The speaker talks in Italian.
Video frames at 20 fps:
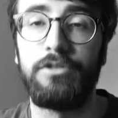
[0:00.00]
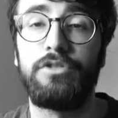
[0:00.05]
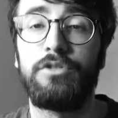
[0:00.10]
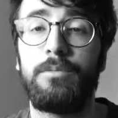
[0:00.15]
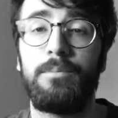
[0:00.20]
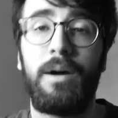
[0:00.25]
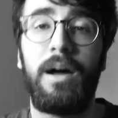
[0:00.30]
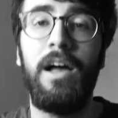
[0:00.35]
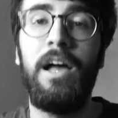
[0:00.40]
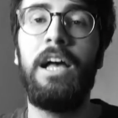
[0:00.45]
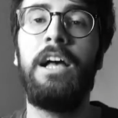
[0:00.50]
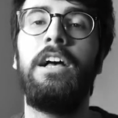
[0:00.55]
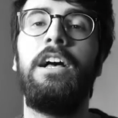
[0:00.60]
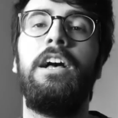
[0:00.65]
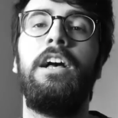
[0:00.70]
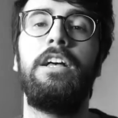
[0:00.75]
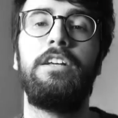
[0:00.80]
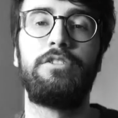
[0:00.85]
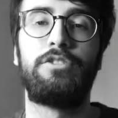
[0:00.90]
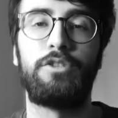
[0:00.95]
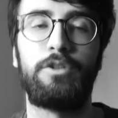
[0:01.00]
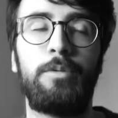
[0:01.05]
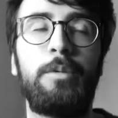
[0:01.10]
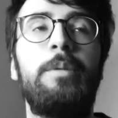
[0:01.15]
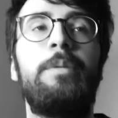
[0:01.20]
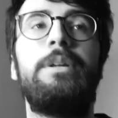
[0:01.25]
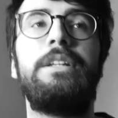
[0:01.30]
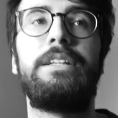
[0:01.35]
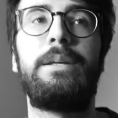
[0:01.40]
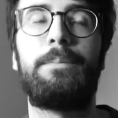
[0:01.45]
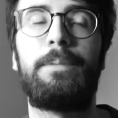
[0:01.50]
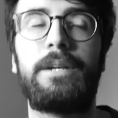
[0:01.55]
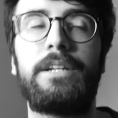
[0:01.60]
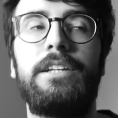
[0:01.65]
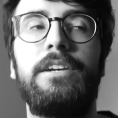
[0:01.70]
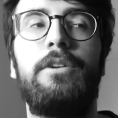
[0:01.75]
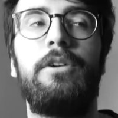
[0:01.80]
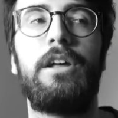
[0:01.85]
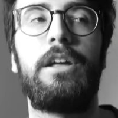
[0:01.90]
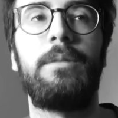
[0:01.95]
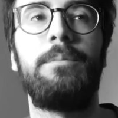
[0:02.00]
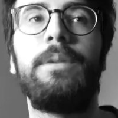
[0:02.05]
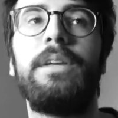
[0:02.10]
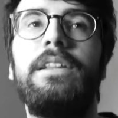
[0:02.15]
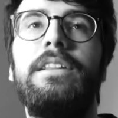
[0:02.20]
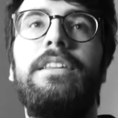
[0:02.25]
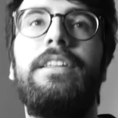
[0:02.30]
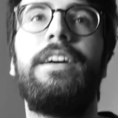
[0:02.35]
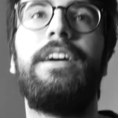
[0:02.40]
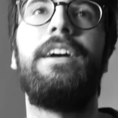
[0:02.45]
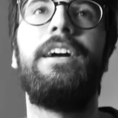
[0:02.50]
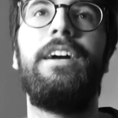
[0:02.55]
insomma sono momenti particolarmente